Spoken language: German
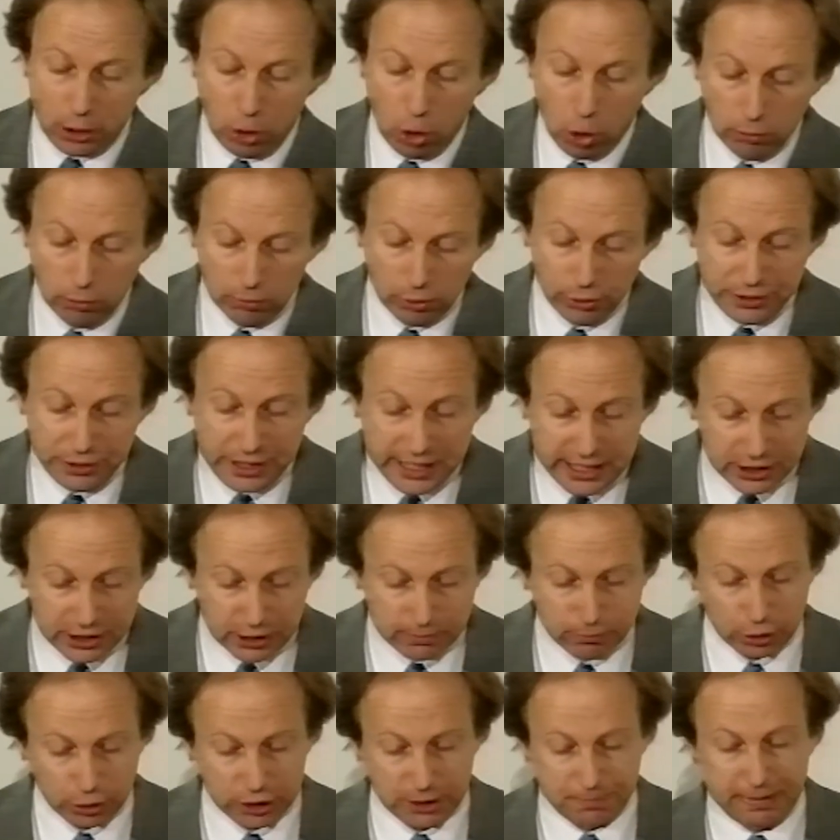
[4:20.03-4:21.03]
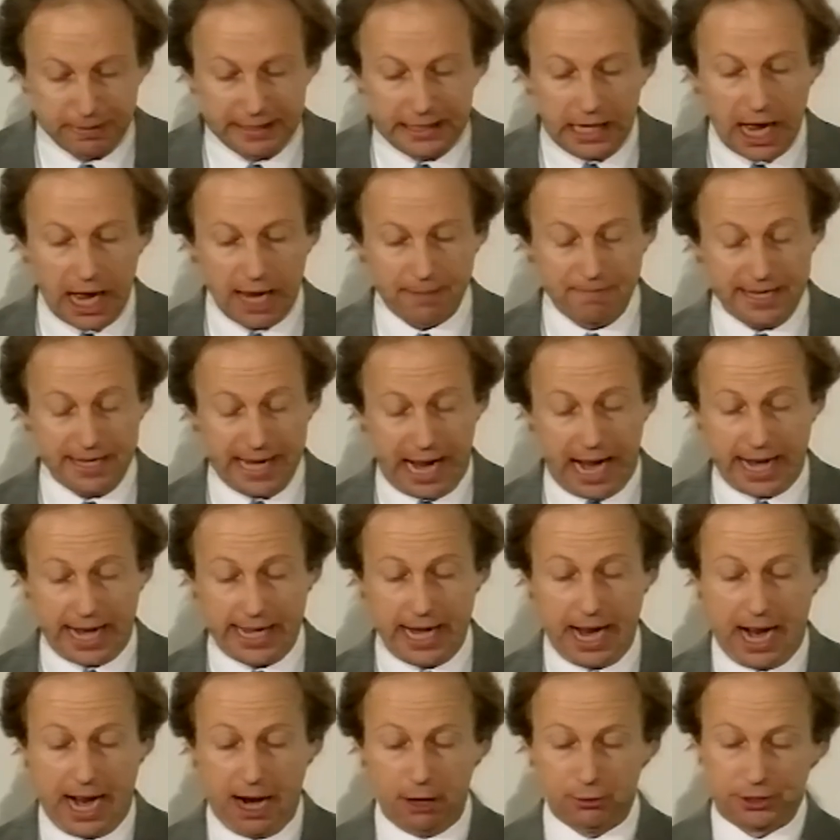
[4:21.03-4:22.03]
Humanismus begann mit
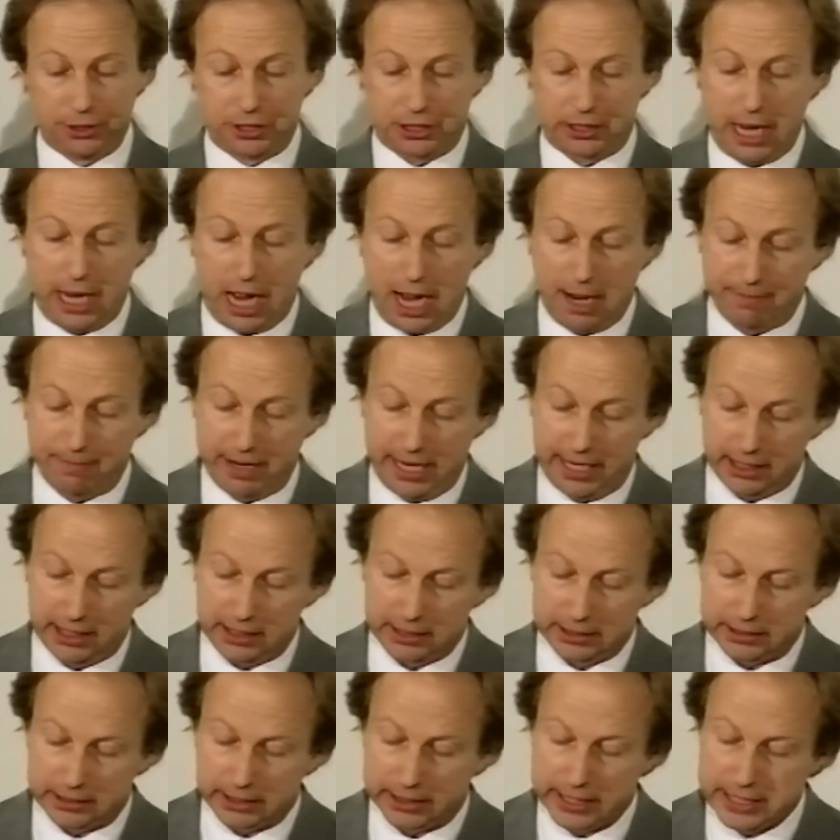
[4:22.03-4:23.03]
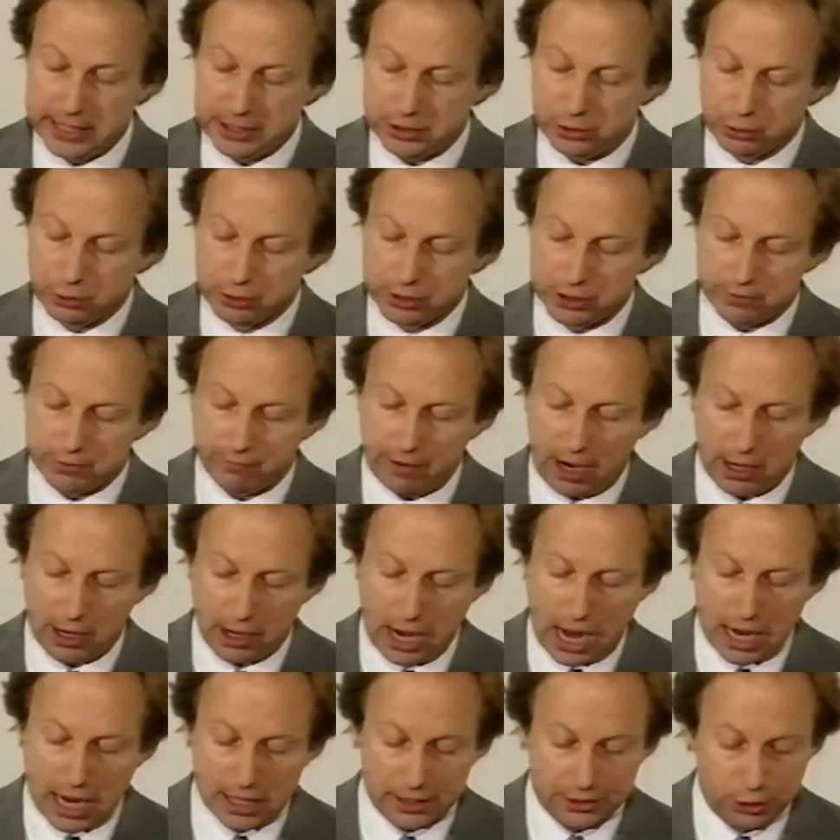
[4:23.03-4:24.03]
einer Ausnahme. Christus
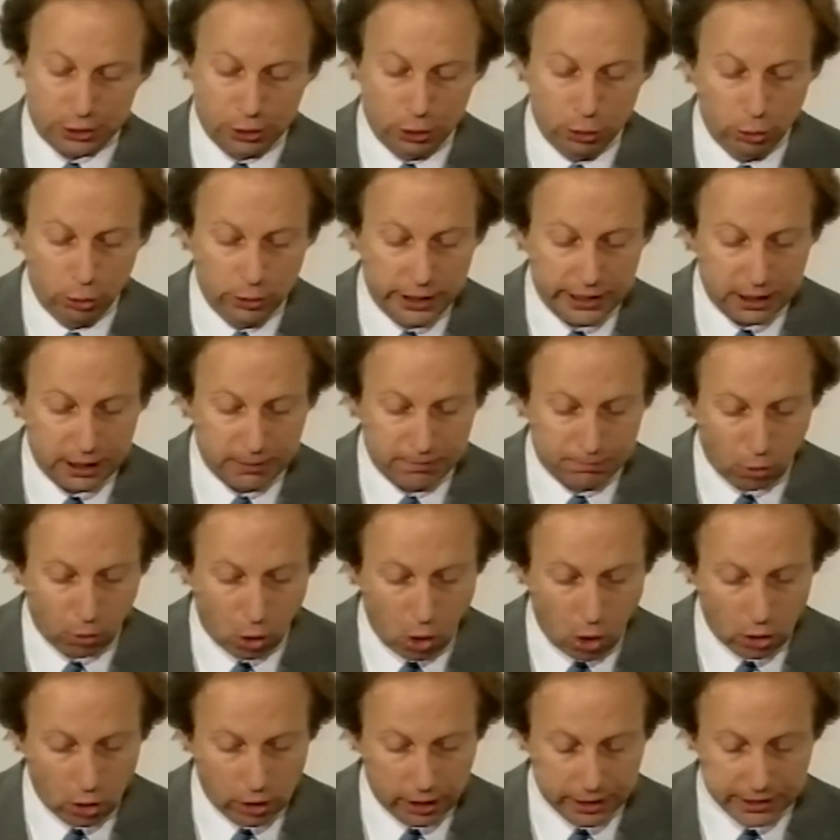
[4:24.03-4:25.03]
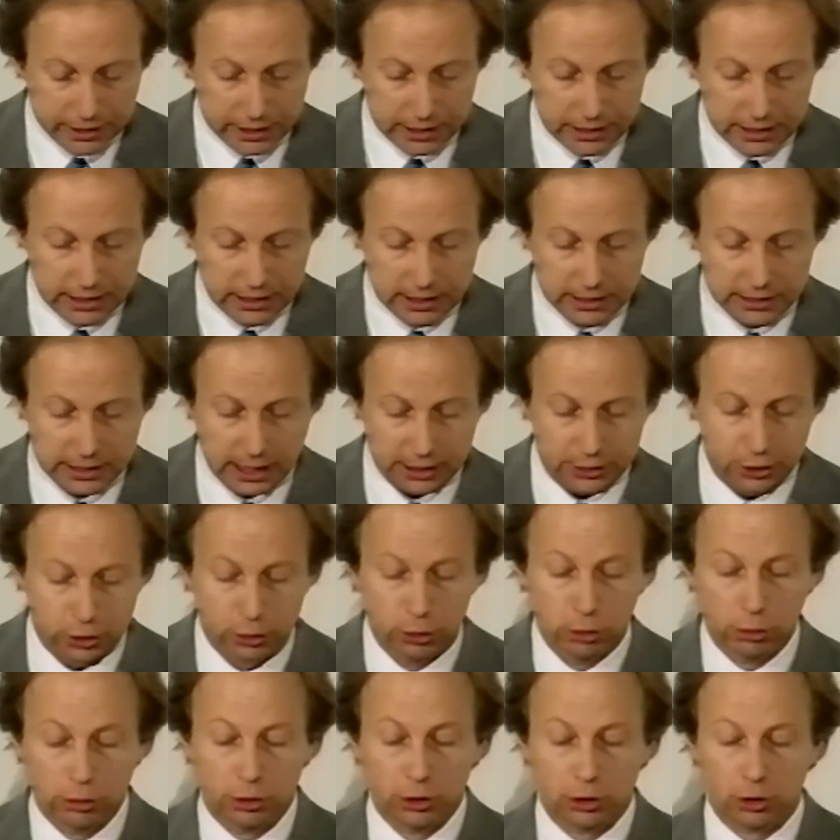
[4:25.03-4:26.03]
war als Jude geboren. Das
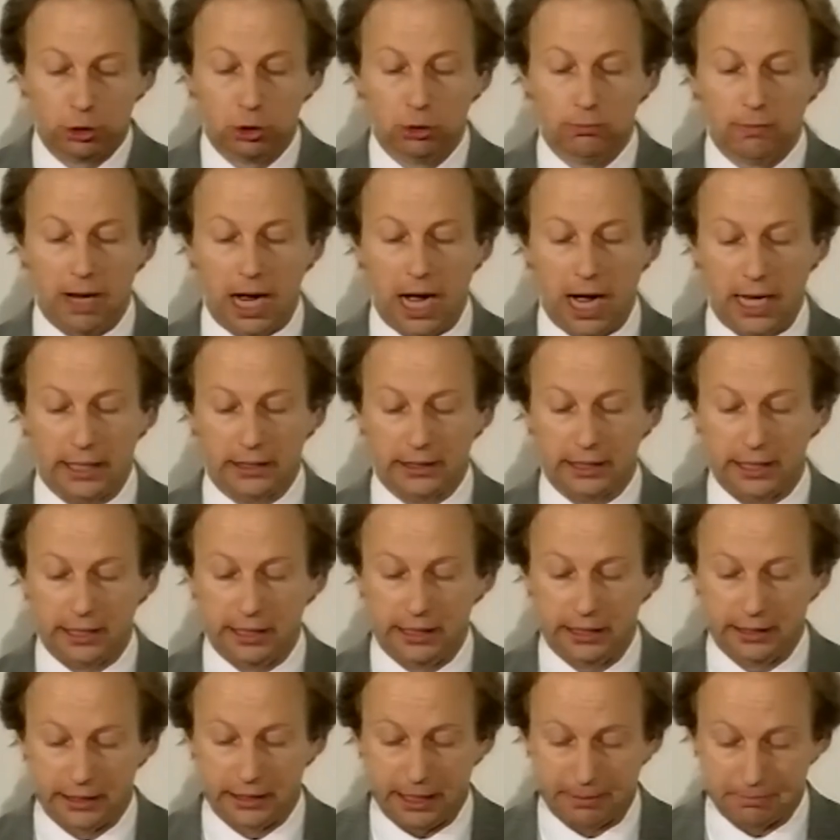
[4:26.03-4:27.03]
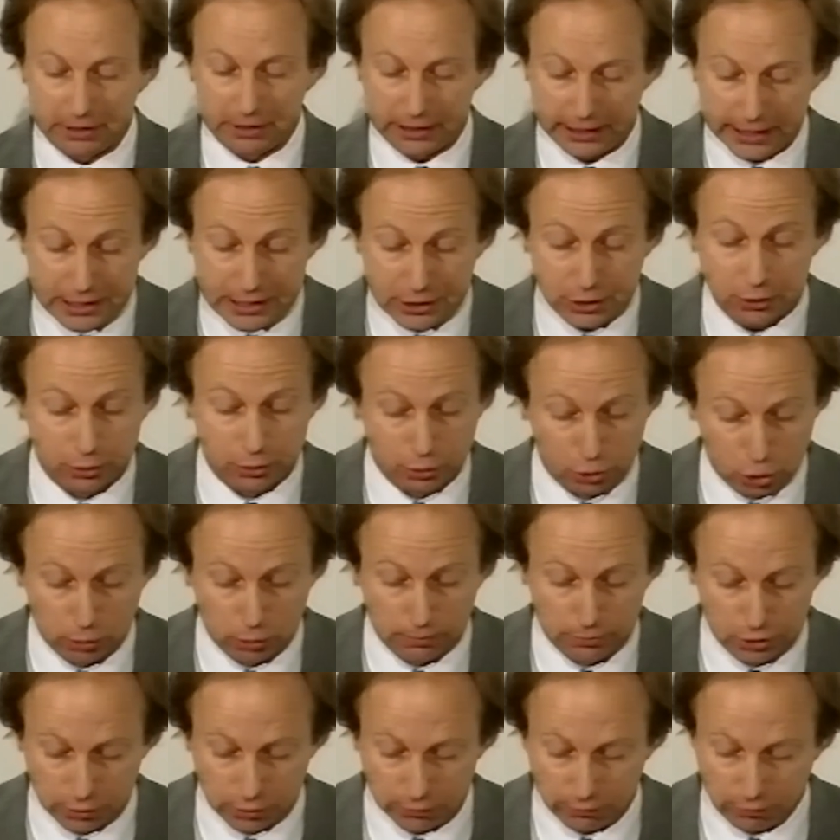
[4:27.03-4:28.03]
Judentum hatte dem
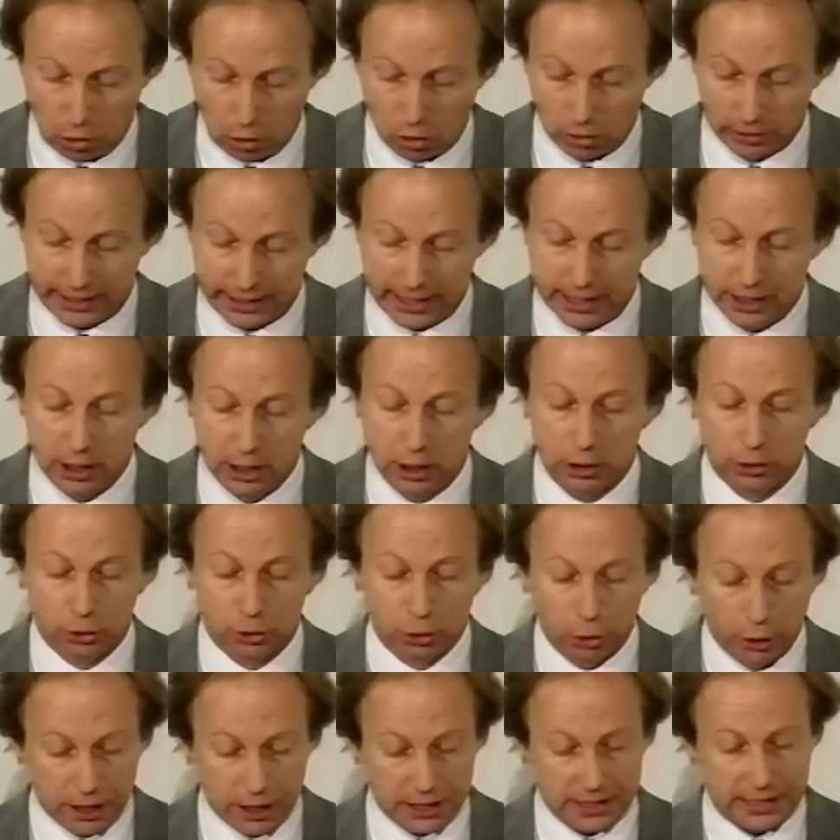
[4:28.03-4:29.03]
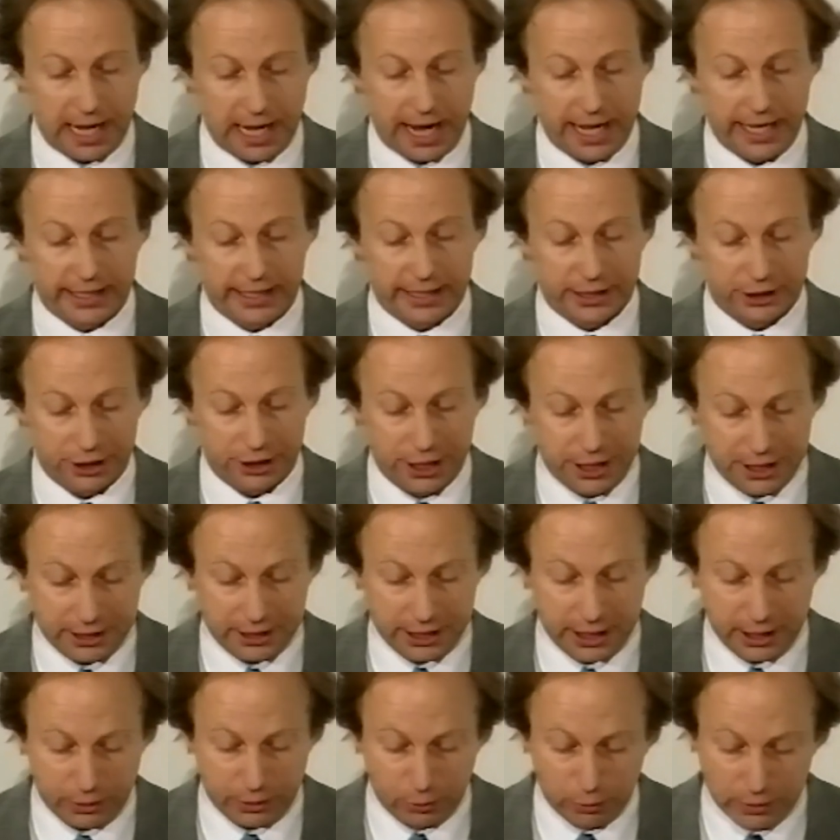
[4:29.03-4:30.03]
Christentum zufolge durch seine
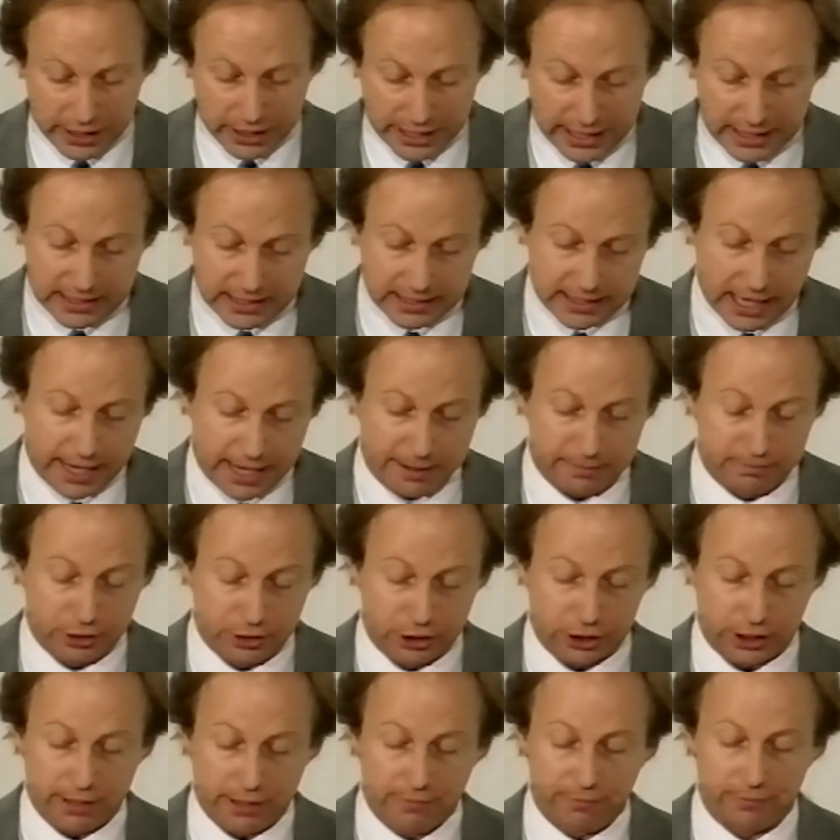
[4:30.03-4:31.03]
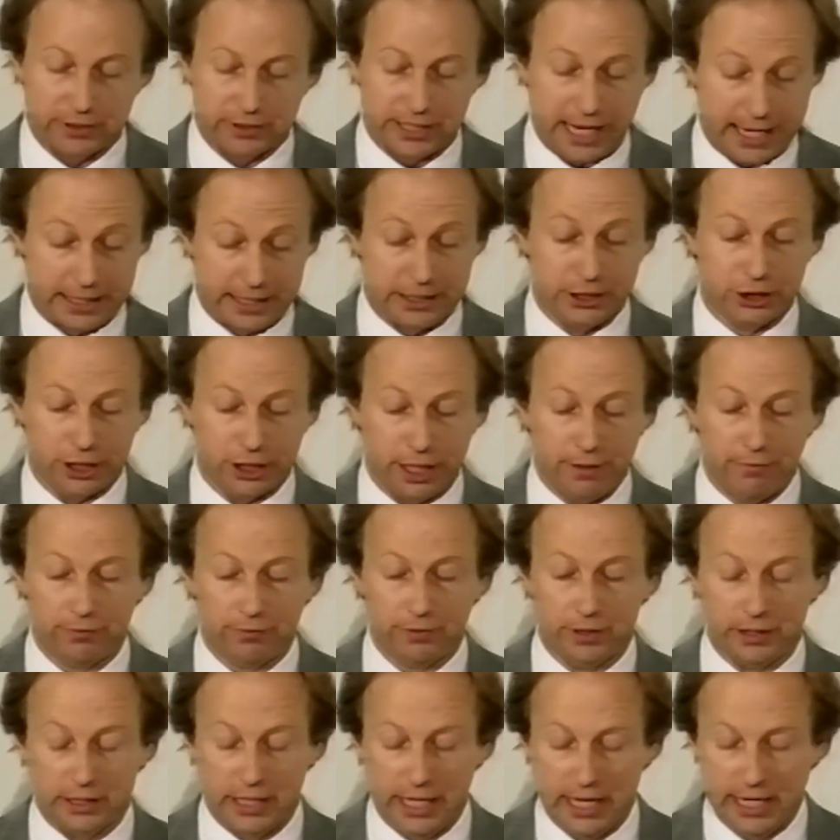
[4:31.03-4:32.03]
Geschichte und in Schrift, seinen
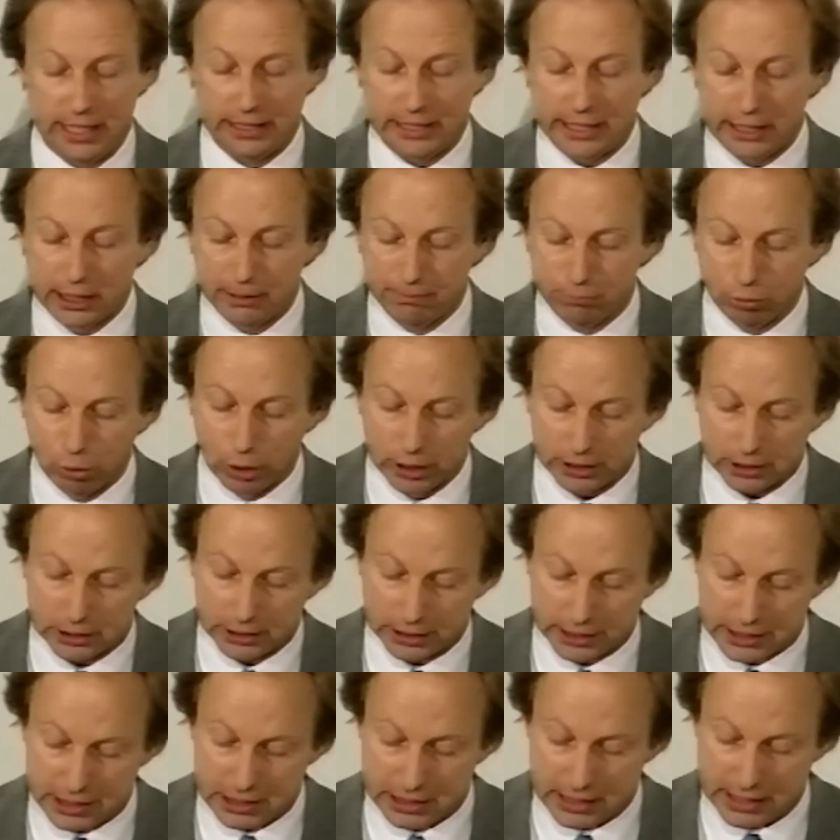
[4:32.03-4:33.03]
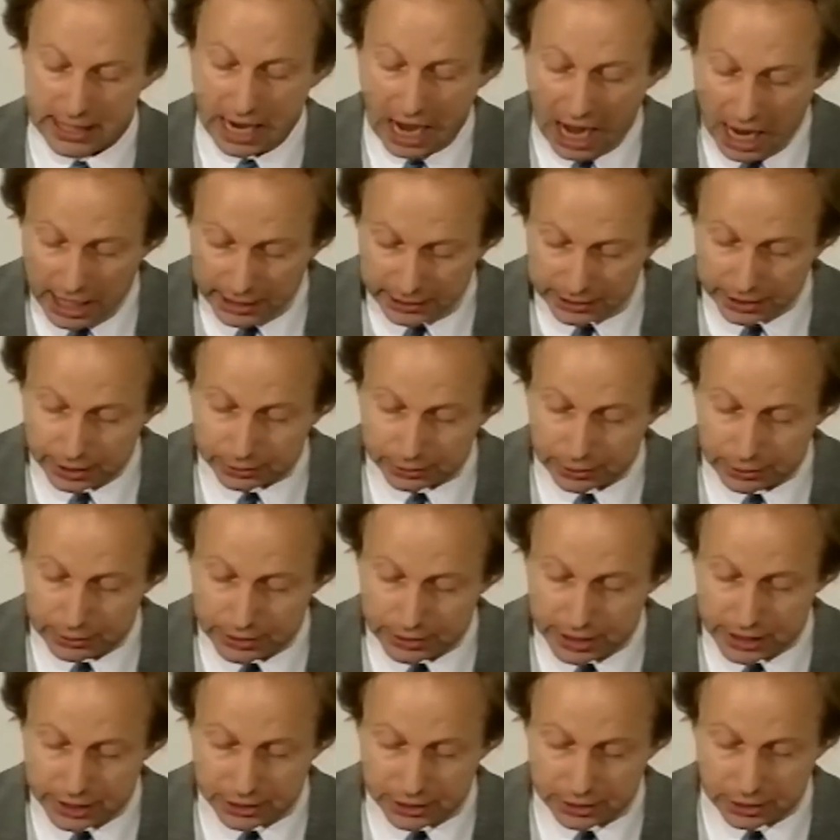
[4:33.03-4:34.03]
Schriften die Geburt Christi
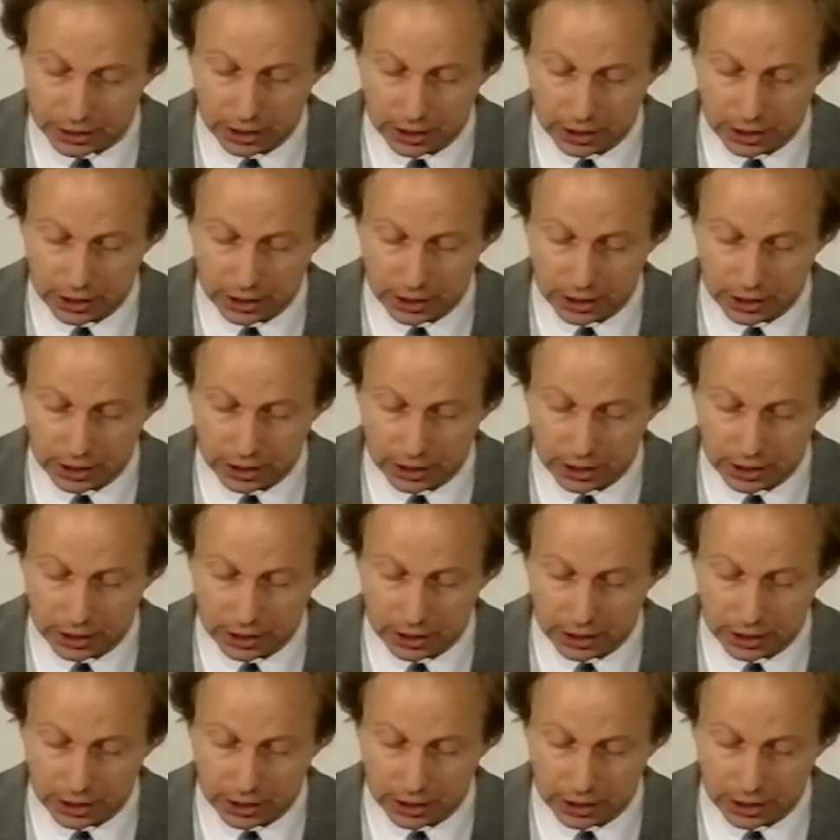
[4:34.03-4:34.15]
angekündigt.